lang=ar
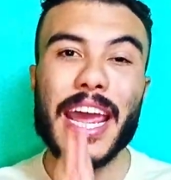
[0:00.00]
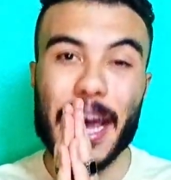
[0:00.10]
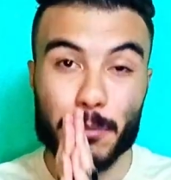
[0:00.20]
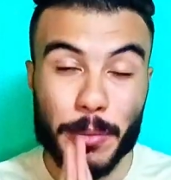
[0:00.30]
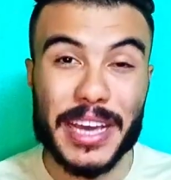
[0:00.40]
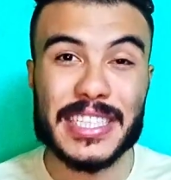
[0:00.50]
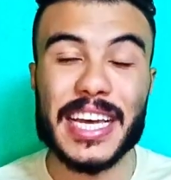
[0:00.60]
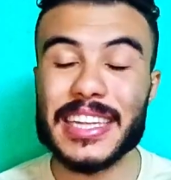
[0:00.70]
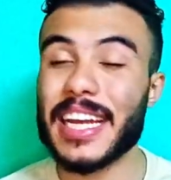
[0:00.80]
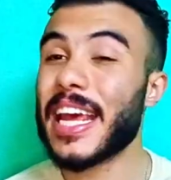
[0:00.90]
كان مميز
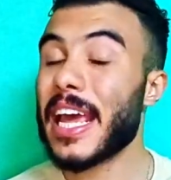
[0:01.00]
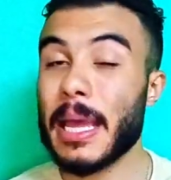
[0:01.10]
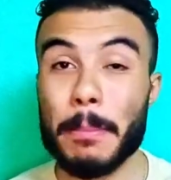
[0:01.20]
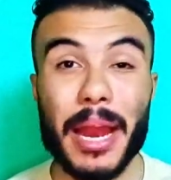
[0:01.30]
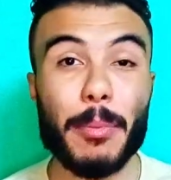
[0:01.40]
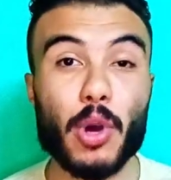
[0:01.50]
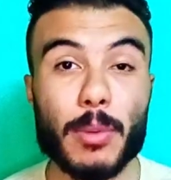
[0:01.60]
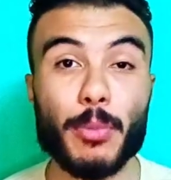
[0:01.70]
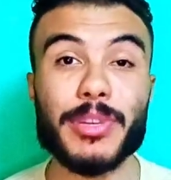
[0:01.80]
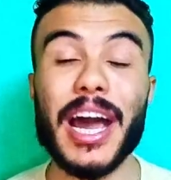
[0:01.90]
جدا كان بيلعب
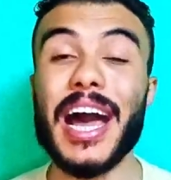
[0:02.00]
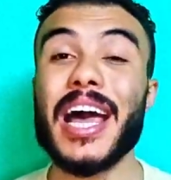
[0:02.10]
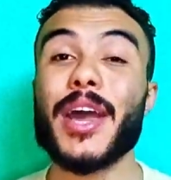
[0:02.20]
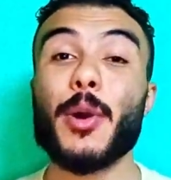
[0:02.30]
كره ممتعه